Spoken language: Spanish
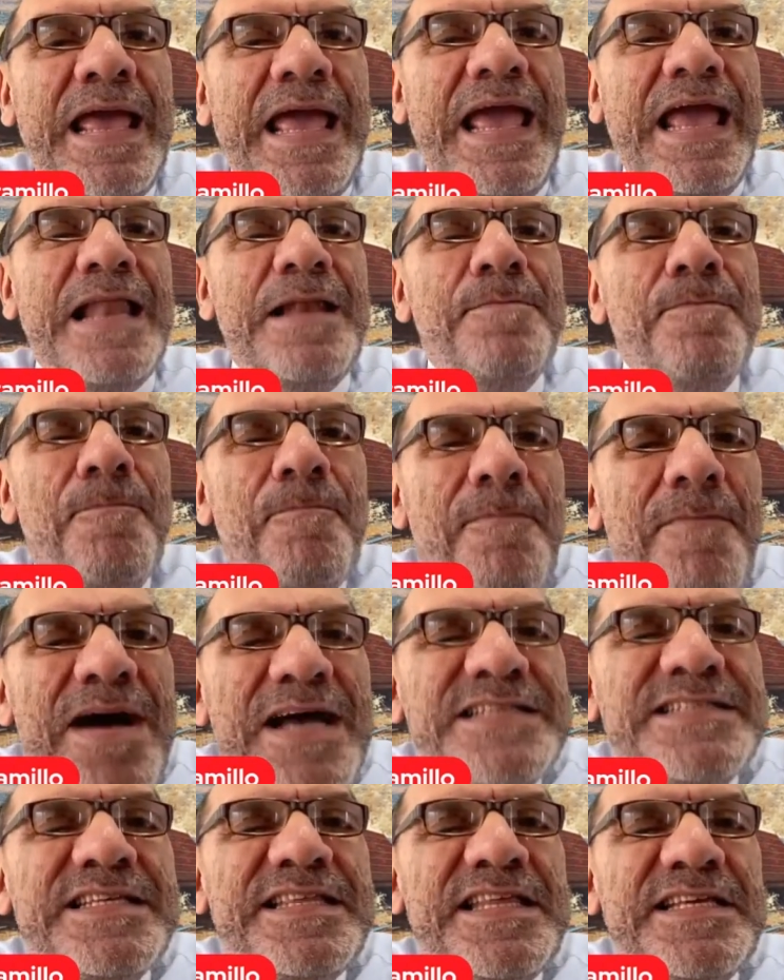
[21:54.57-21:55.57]
el
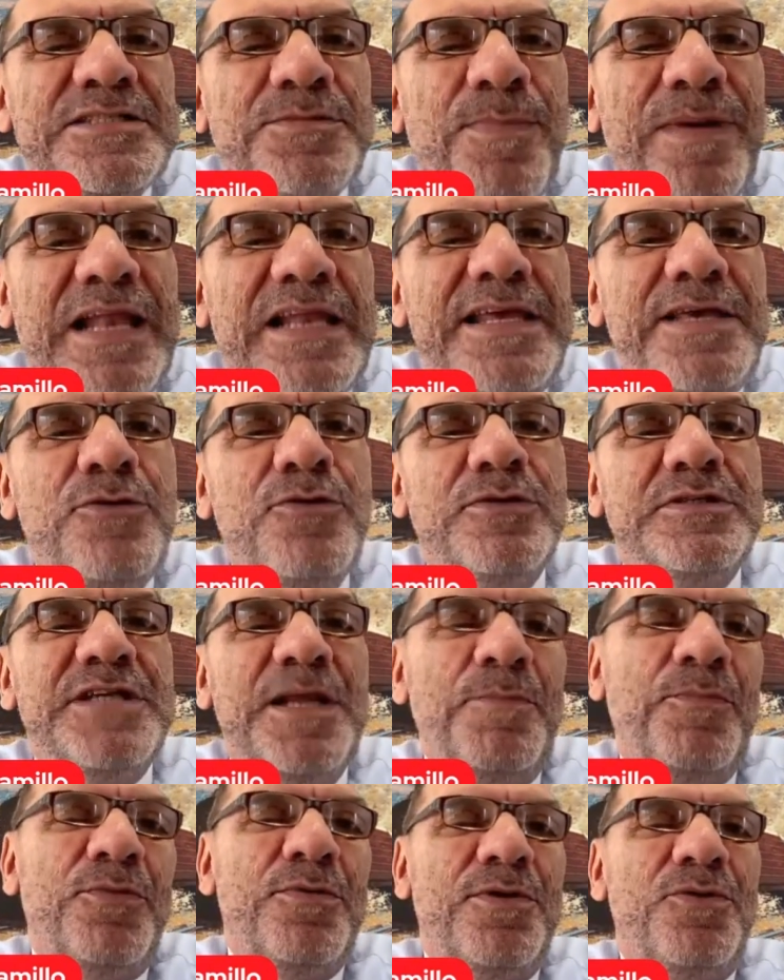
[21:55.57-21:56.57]
más desvalido es
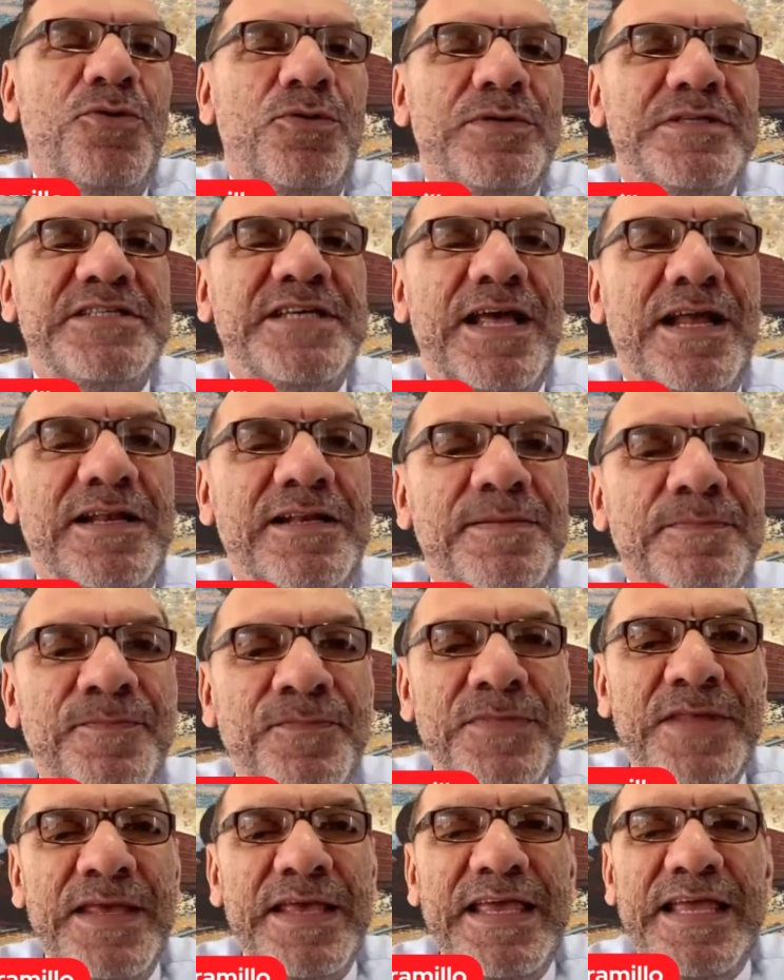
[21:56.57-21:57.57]
el Poder Judicial
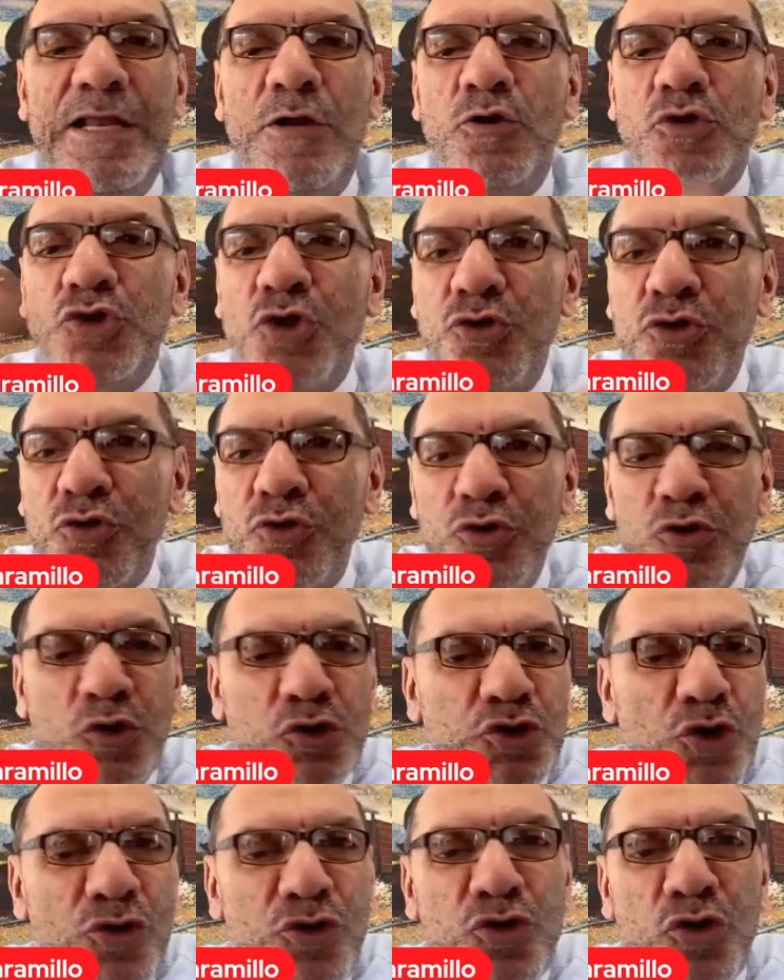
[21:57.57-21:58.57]
y los otros
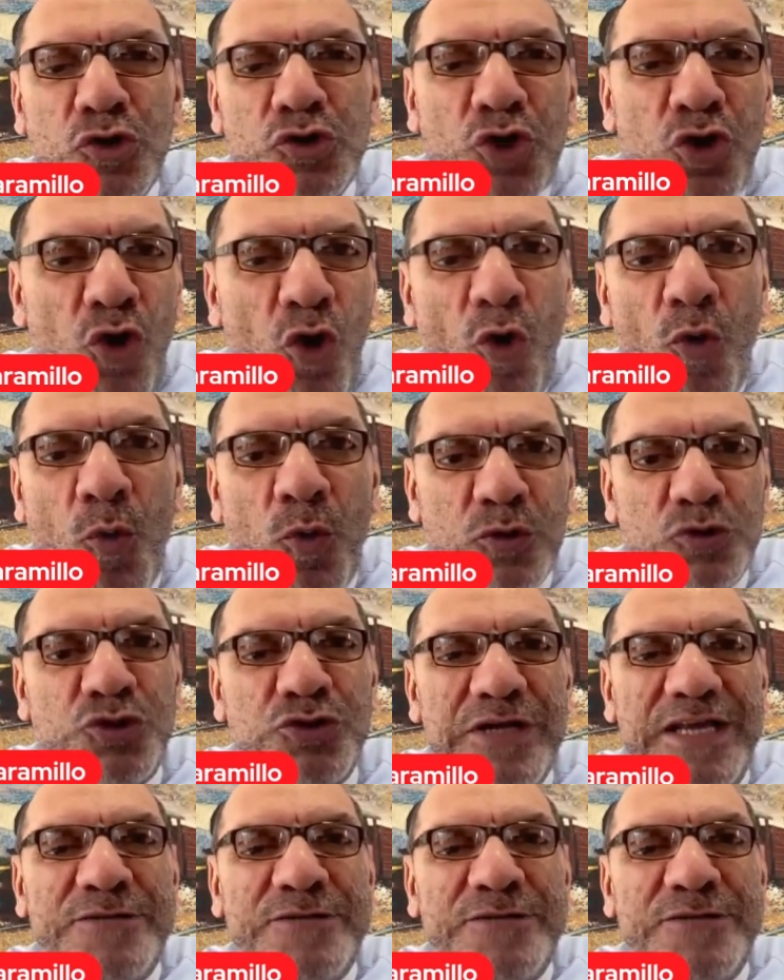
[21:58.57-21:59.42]
dos son dos lobos.